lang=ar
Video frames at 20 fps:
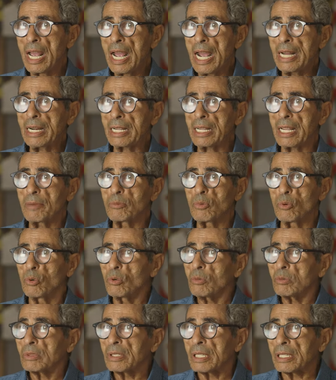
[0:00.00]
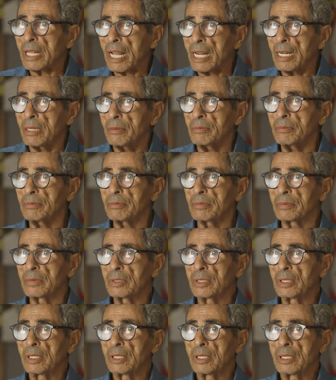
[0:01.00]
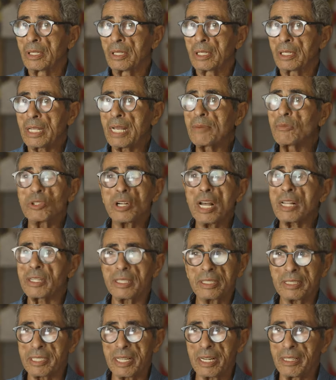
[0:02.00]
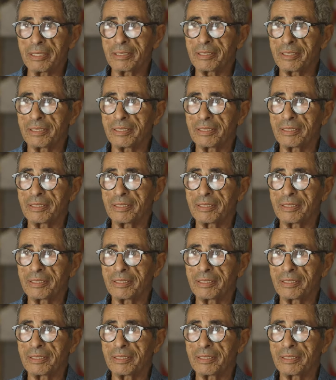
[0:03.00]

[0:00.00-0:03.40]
انا كابو نتالم كمناظر نسنت